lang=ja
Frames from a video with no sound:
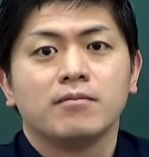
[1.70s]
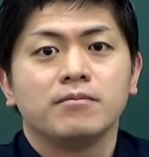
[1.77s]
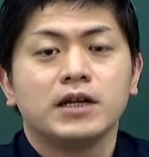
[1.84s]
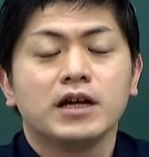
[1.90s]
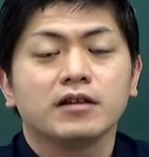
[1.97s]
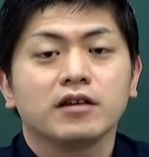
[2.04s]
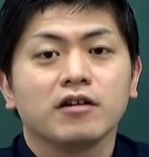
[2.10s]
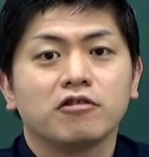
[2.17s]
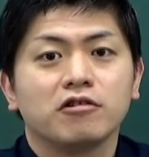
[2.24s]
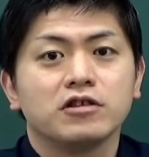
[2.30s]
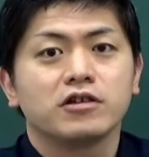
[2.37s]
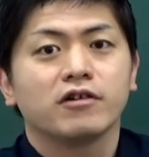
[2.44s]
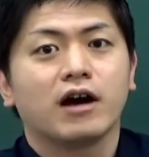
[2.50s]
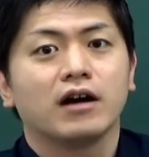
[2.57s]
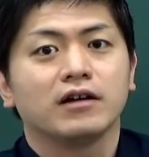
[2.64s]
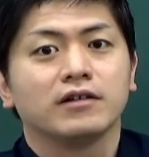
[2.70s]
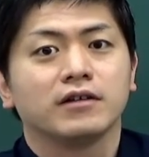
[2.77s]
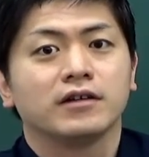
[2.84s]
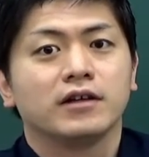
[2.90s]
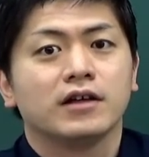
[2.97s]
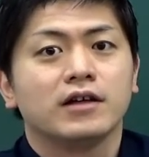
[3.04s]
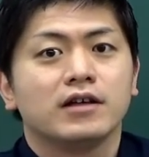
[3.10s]
皆さんこんにちは
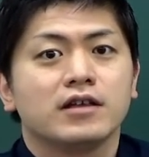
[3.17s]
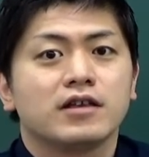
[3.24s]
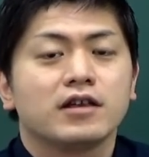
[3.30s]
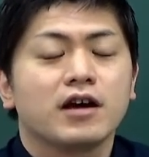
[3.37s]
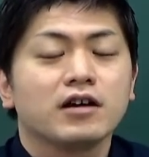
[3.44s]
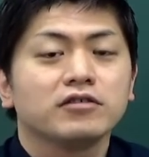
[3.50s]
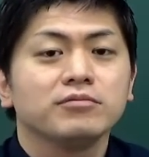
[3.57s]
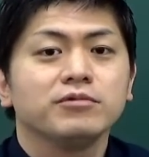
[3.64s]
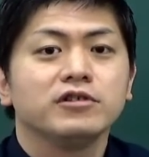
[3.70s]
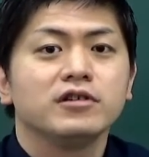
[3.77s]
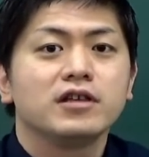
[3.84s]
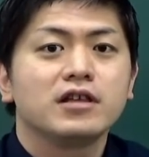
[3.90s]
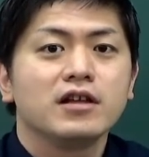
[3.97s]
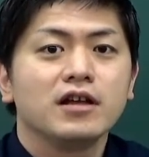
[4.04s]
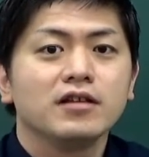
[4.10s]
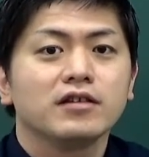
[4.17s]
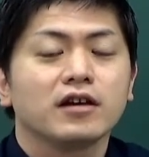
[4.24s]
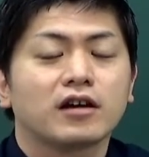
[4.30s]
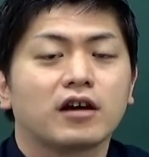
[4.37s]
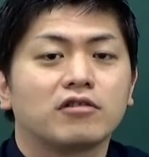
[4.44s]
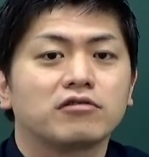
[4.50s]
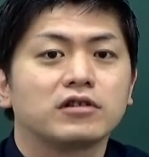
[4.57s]
私学部1年
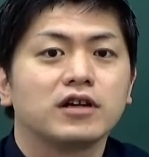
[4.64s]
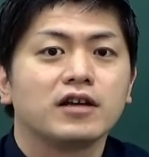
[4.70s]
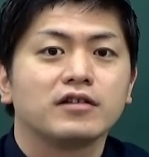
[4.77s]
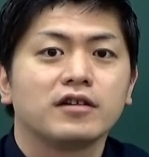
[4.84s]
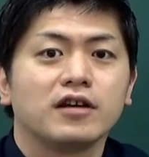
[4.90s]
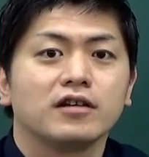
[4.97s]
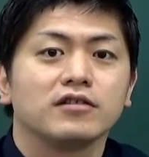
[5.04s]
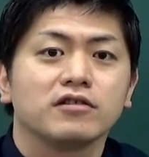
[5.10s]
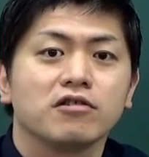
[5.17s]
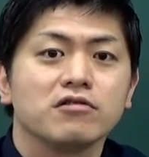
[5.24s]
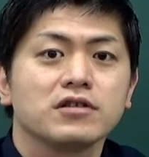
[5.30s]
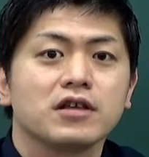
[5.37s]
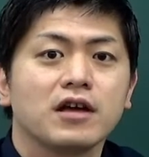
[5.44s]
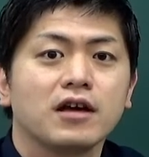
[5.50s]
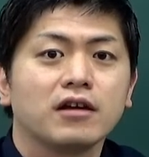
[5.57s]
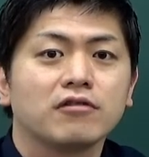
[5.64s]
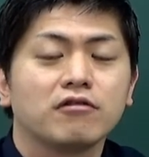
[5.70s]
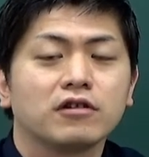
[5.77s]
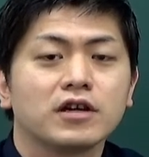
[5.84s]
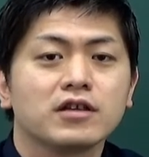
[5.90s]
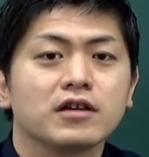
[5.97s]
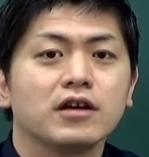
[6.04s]
生から6年生そして
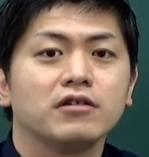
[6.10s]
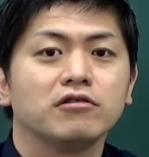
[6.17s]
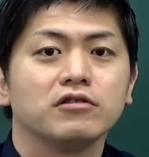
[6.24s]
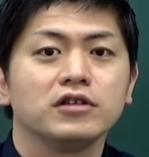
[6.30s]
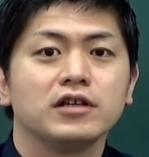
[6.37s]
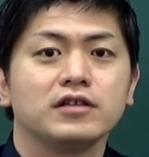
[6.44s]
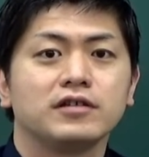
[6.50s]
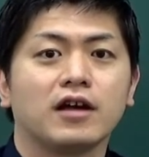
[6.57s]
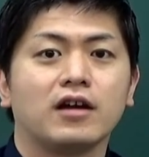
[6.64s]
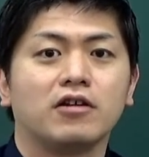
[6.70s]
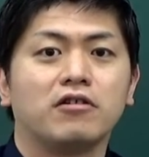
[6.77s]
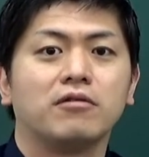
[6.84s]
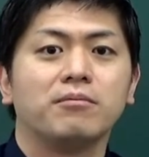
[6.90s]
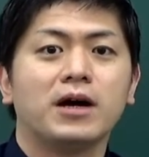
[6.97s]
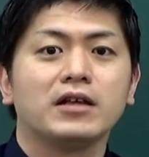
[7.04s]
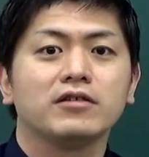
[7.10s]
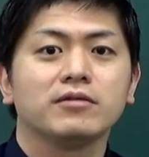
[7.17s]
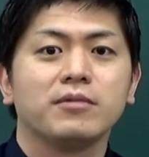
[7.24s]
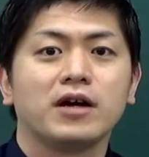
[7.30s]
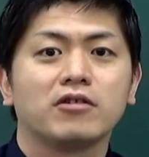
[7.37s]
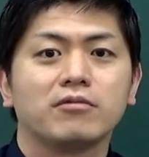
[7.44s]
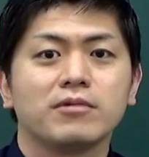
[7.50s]
国家試験浪人生の
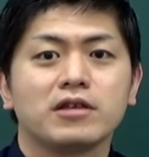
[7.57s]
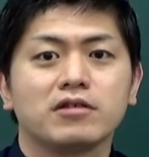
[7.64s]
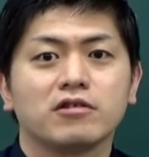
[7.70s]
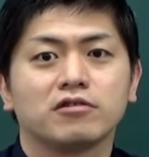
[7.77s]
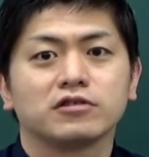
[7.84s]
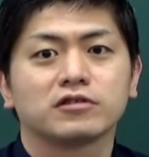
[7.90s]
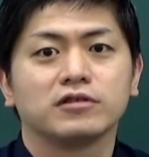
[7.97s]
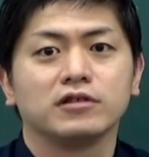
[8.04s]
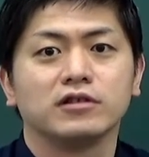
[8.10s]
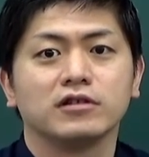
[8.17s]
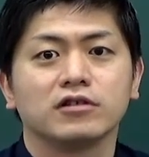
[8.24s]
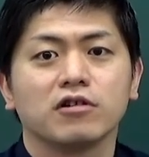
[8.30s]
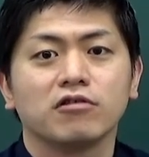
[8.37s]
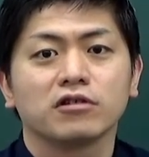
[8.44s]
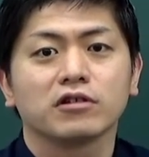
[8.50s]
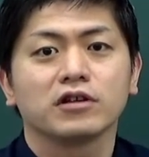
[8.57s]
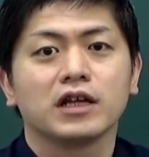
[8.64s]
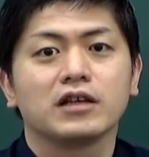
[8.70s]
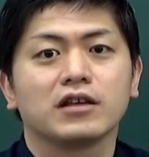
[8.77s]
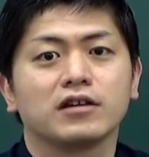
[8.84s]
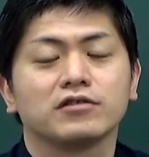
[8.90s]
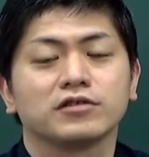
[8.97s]
マンツーマン個別指導スクール東京
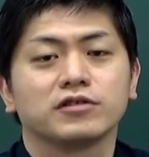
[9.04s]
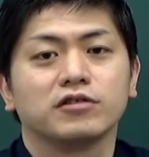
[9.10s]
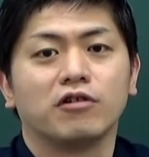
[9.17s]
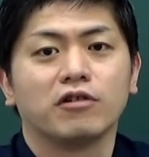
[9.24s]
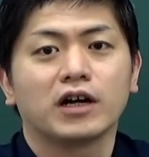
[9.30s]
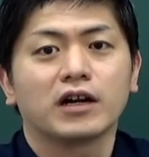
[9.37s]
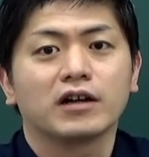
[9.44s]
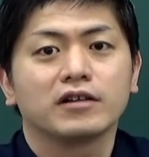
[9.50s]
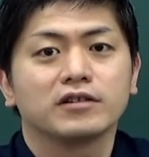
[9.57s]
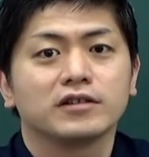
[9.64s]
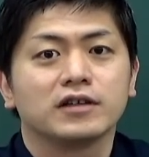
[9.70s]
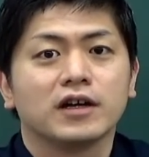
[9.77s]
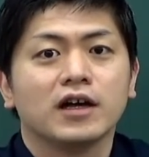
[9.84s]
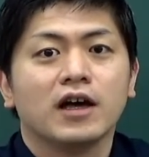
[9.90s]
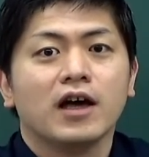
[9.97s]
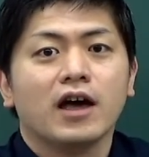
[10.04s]
レンタルスクールの方です、